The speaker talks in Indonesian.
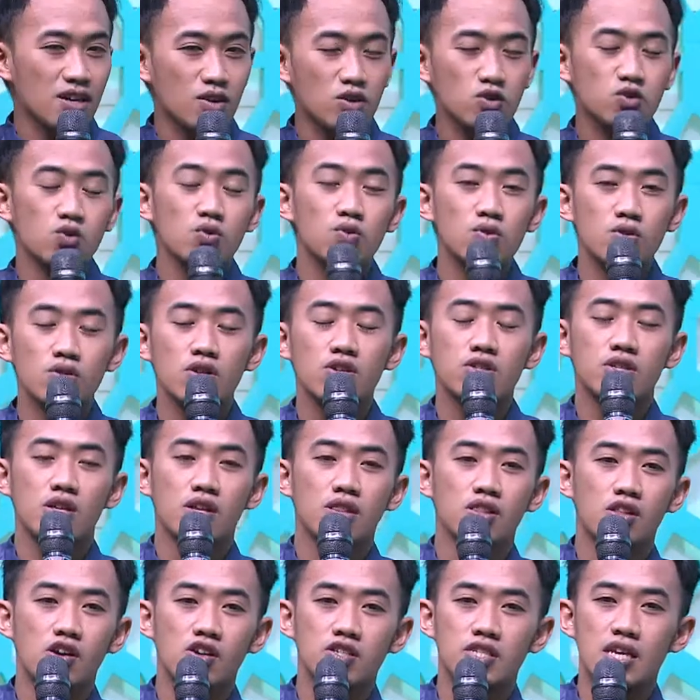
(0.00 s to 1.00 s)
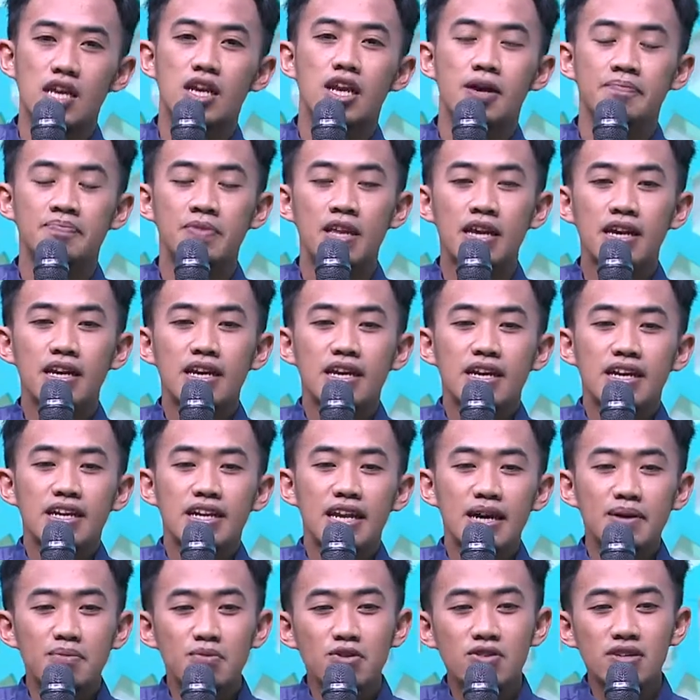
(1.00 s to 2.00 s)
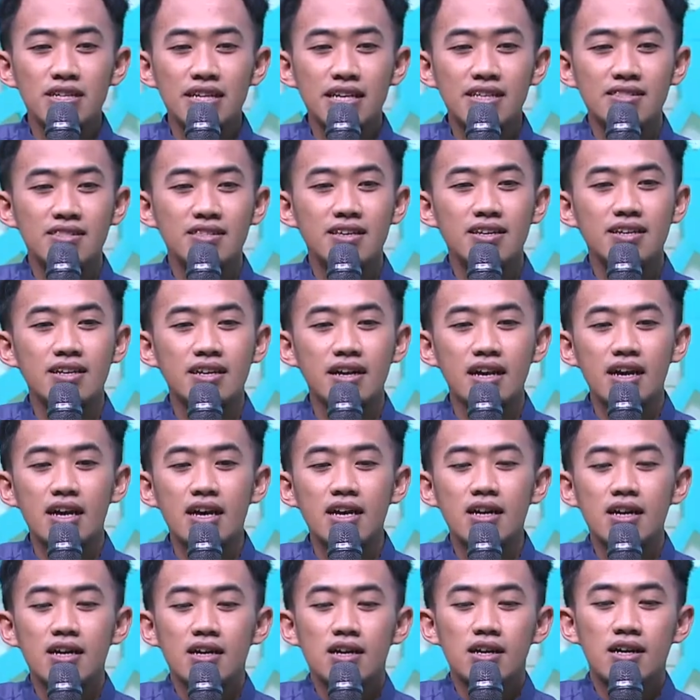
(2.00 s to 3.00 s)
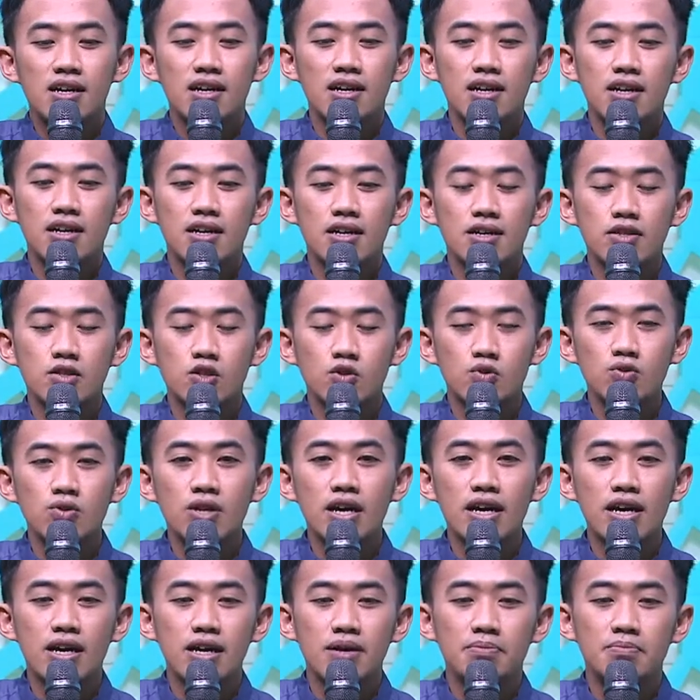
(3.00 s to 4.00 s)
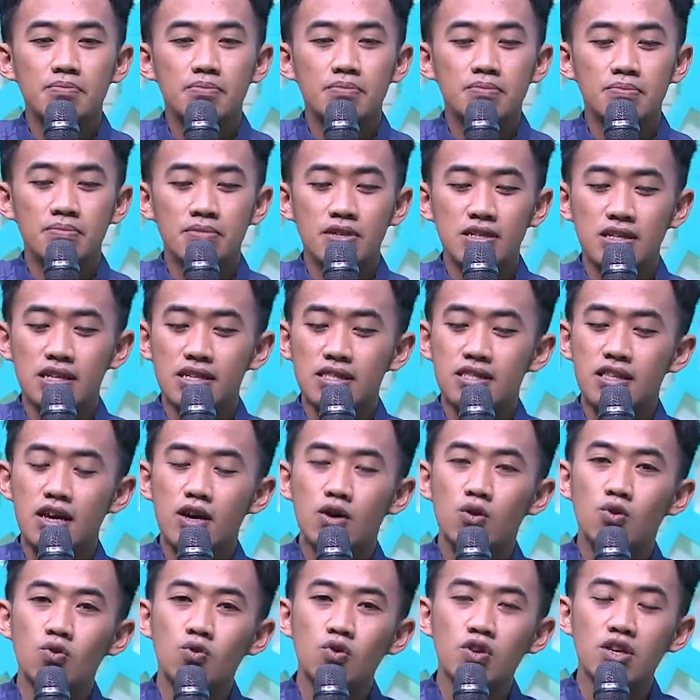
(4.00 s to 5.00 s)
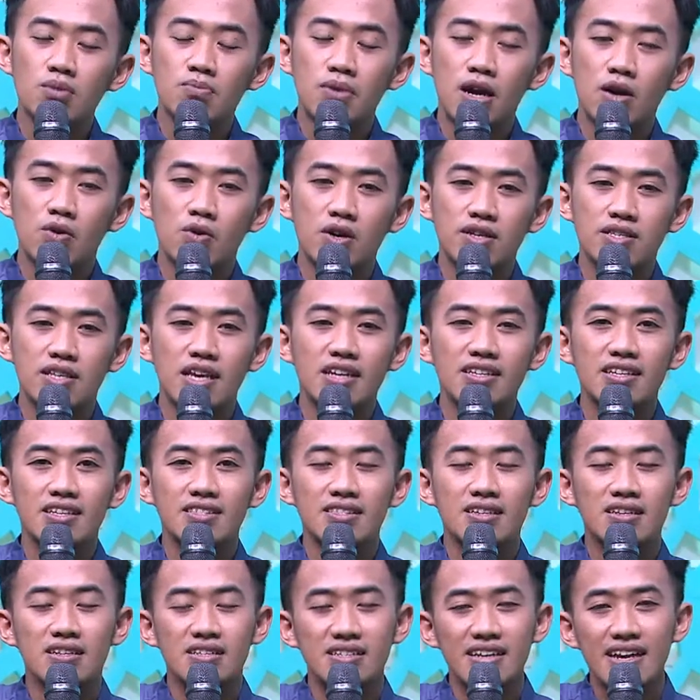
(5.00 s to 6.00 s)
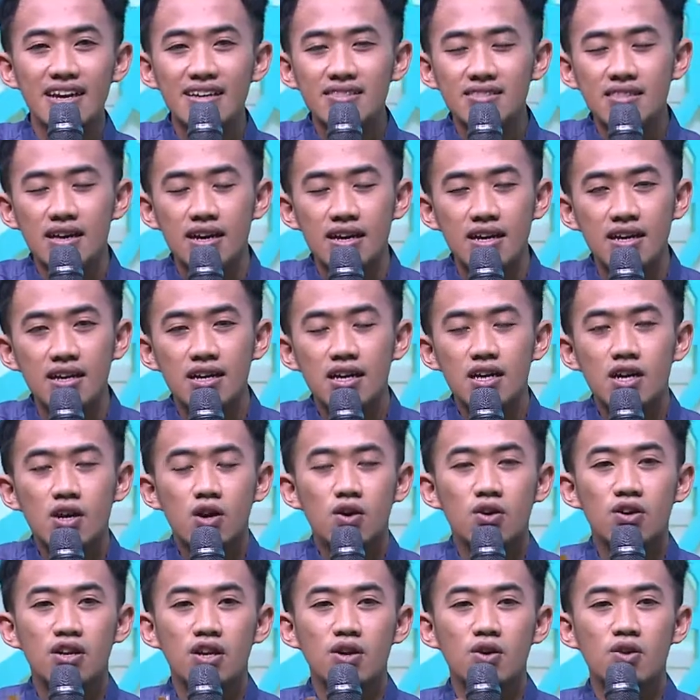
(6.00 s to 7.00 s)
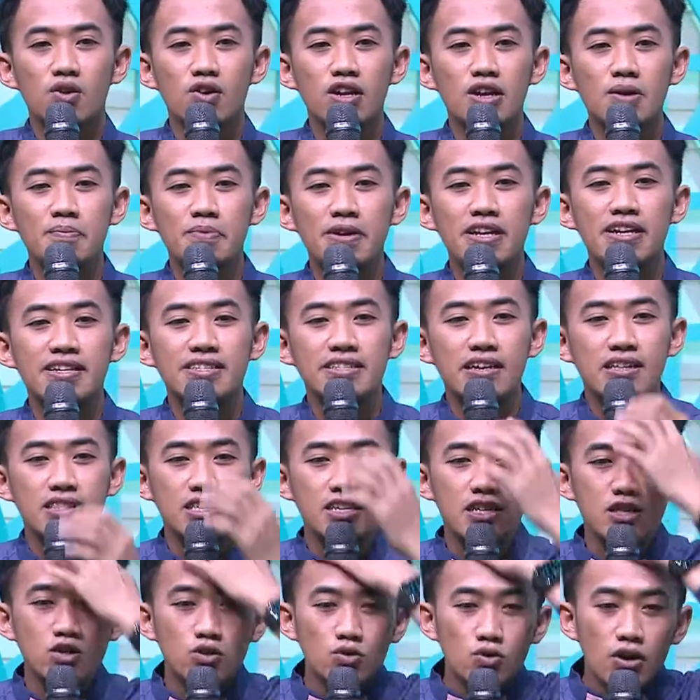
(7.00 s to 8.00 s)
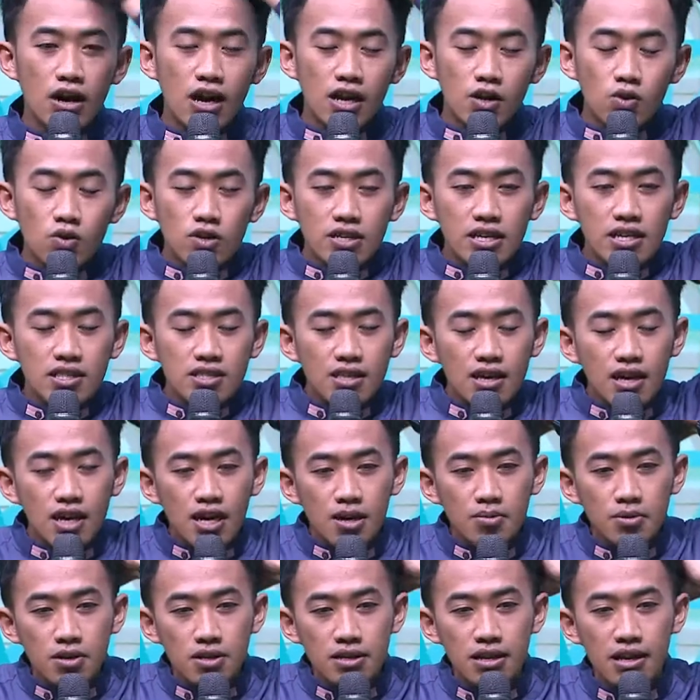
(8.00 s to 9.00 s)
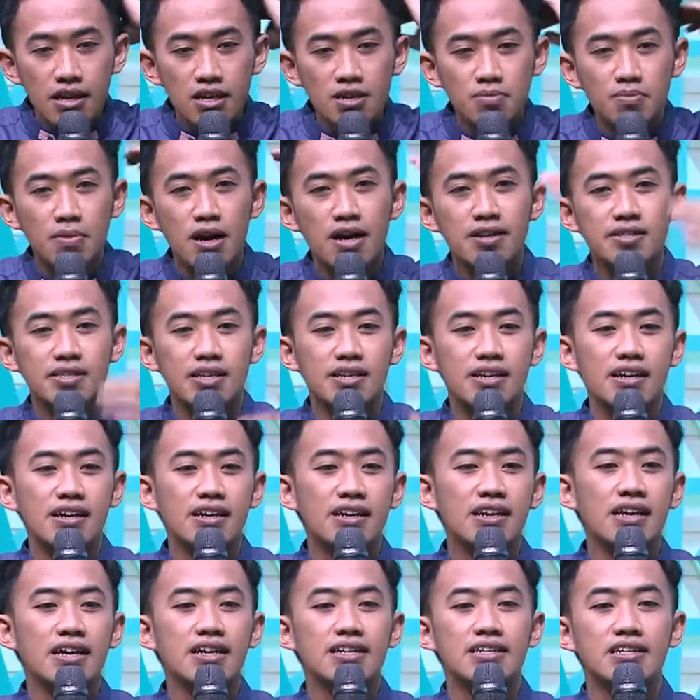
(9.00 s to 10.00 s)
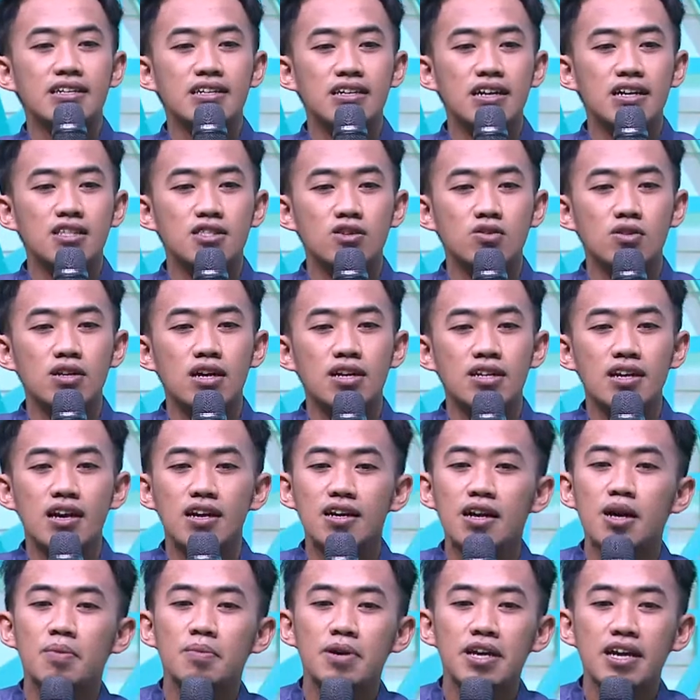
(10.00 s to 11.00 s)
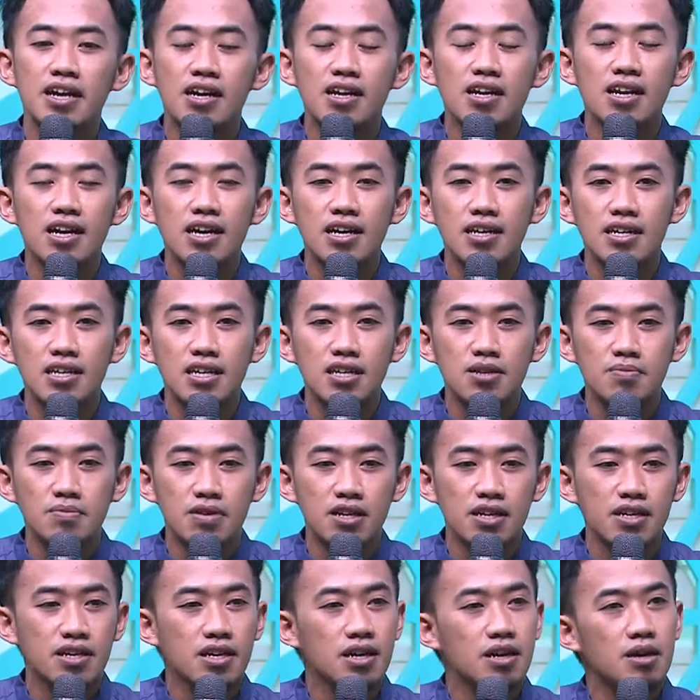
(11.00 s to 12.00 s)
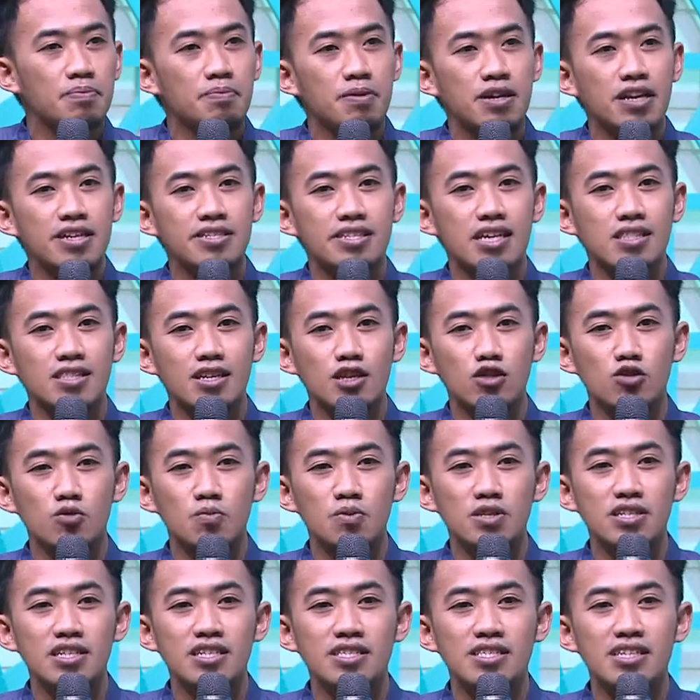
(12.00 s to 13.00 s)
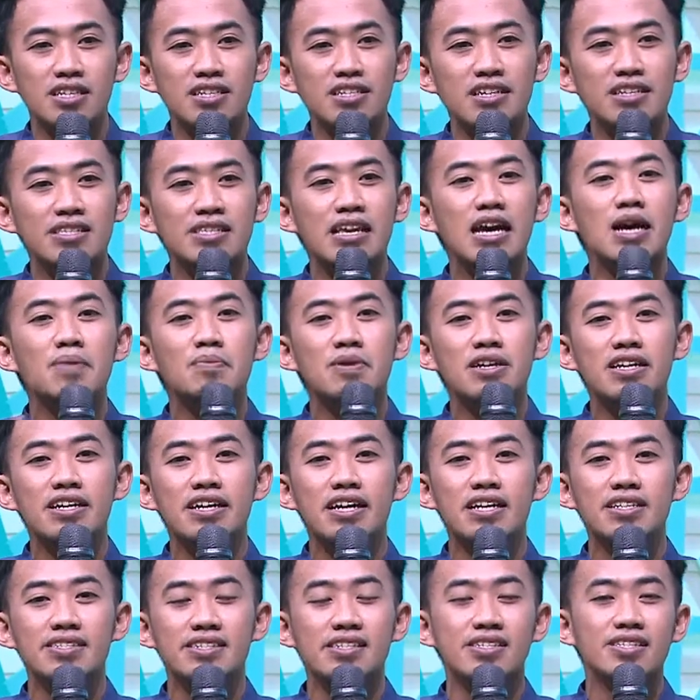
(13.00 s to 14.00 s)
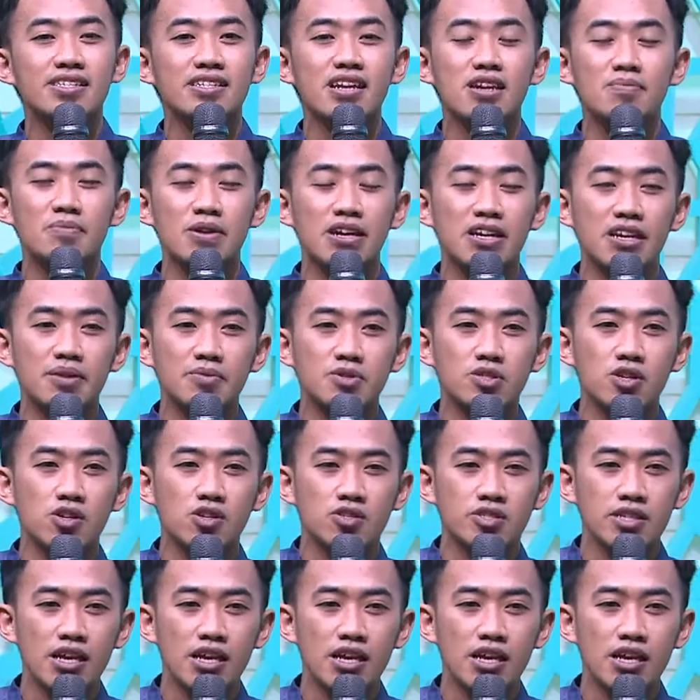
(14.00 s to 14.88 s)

Rasulullah saw. Namun ketika uh, sudah mengetahui bahwasanya ternyata orang-orang pada saat itu ahlul kitab dari bangsa yang lain atau dari agama yang lain, mereka pada saat itu menyisirnya sama dengan sisiran bagi Nabi saw.